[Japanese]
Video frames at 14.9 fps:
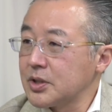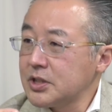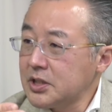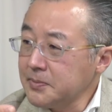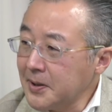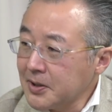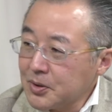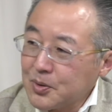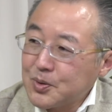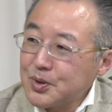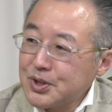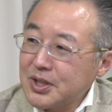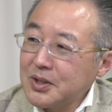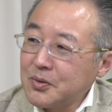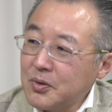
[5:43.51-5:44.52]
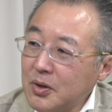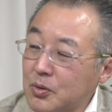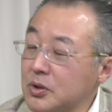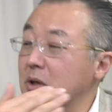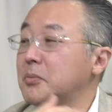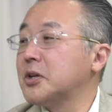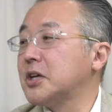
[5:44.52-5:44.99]
一番得したのは
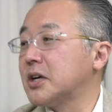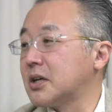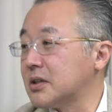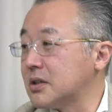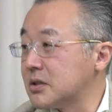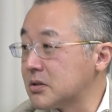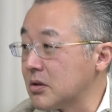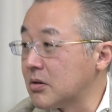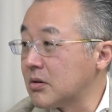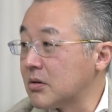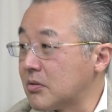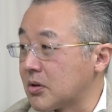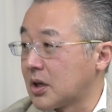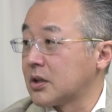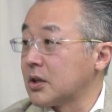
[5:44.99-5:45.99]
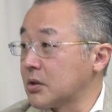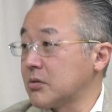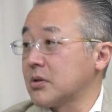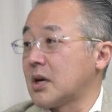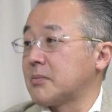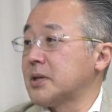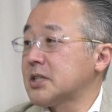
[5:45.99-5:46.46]
大手メディアなんですよ。ほら
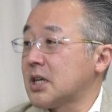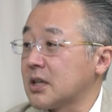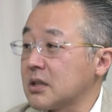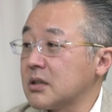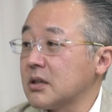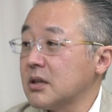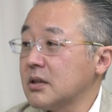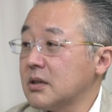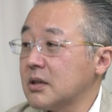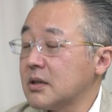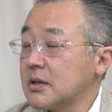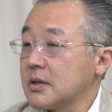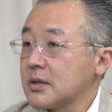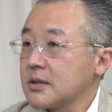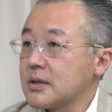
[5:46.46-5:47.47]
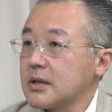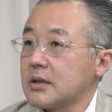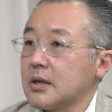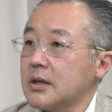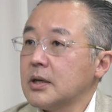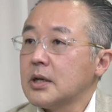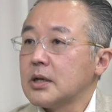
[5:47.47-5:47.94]
ネットダメじゃんって、だか
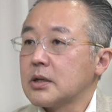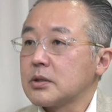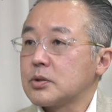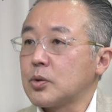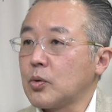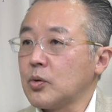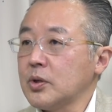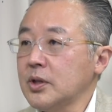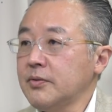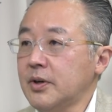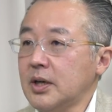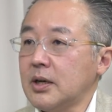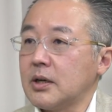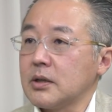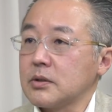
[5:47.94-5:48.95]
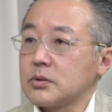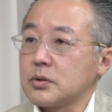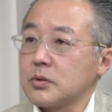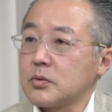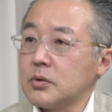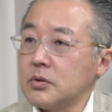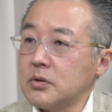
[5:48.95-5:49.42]
らそこには
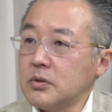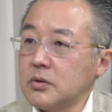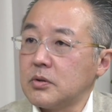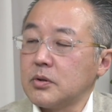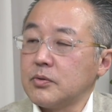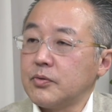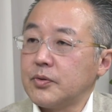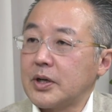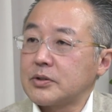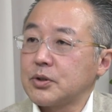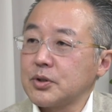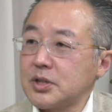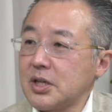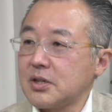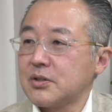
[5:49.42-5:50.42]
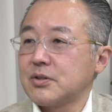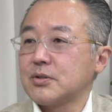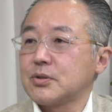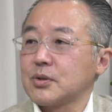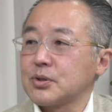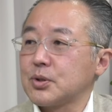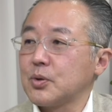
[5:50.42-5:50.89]
そこを
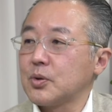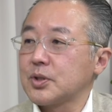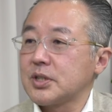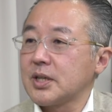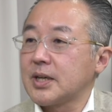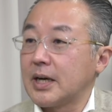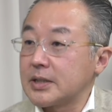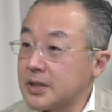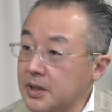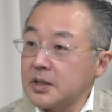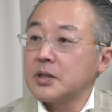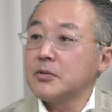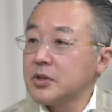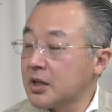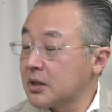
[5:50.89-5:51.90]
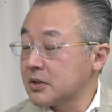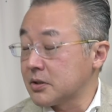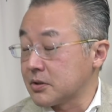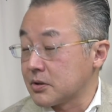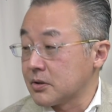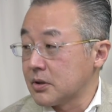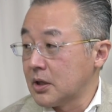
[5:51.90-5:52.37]
ファクトチェックと称してガセネタを流
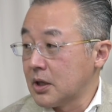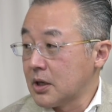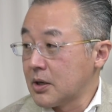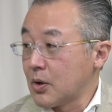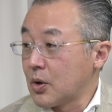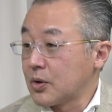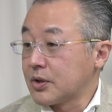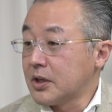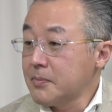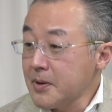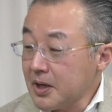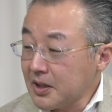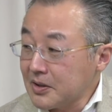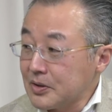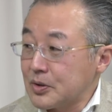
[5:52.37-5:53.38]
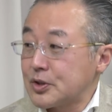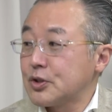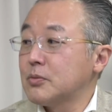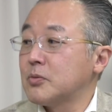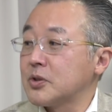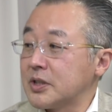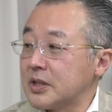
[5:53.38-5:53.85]
すリベラルの
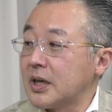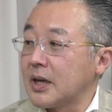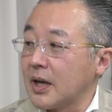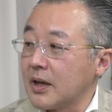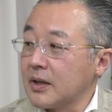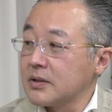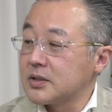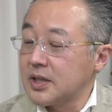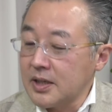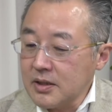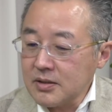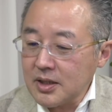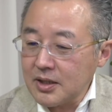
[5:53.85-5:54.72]
人もいた。全